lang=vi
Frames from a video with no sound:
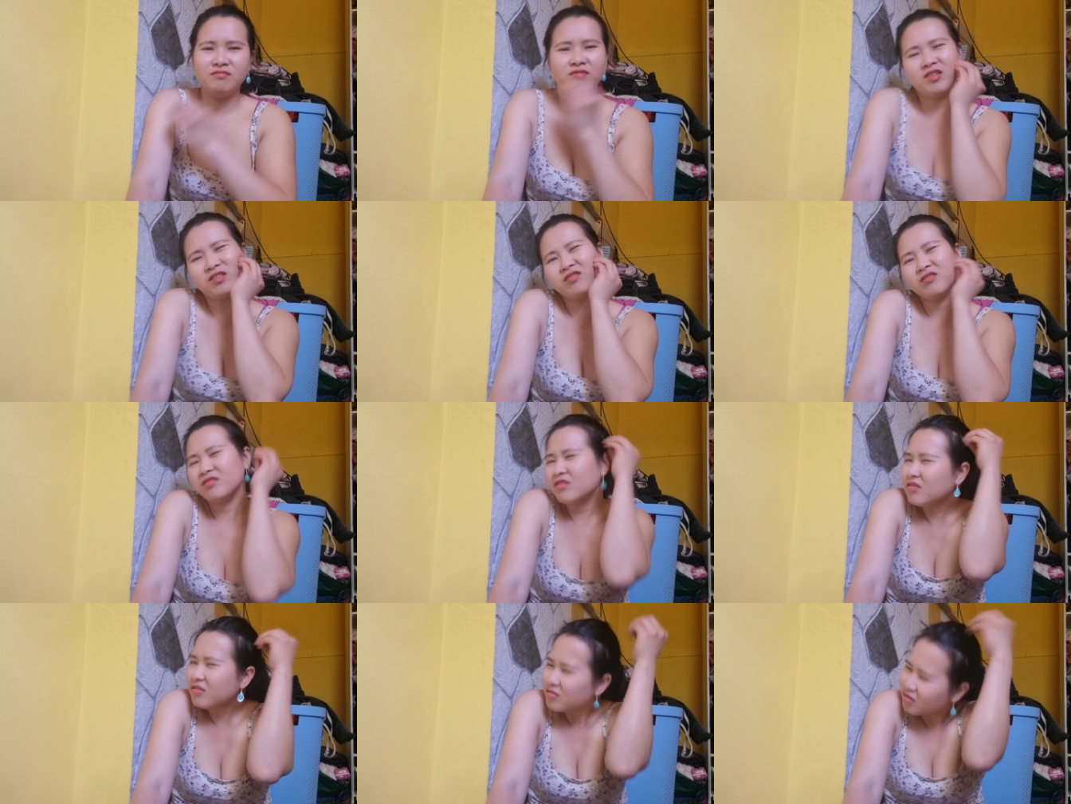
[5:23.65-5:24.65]
chích
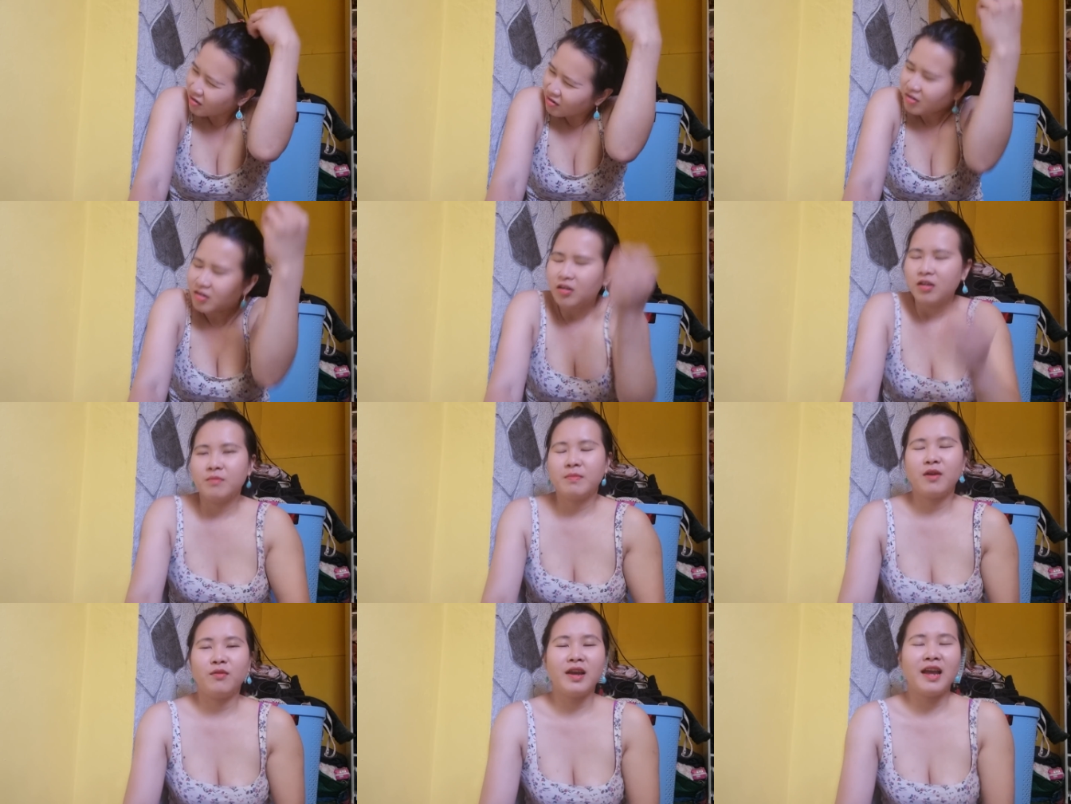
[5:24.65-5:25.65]
chích chích bắt
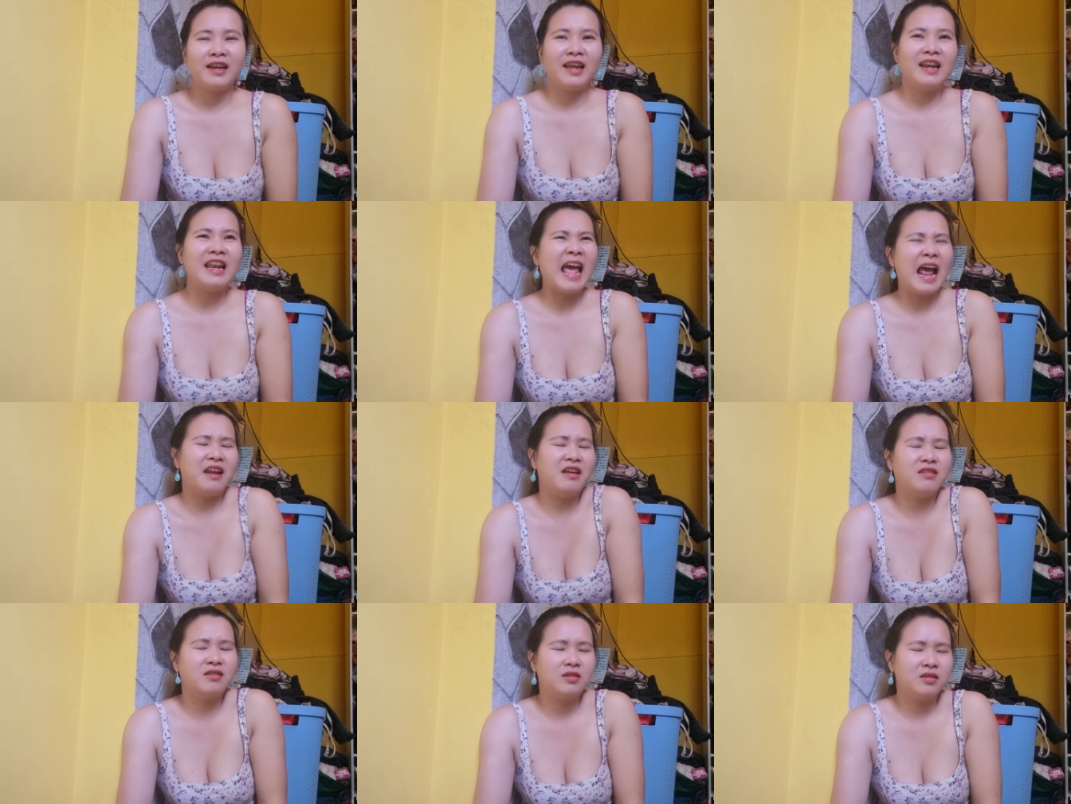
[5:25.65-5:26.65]
đầu cái anh này la lên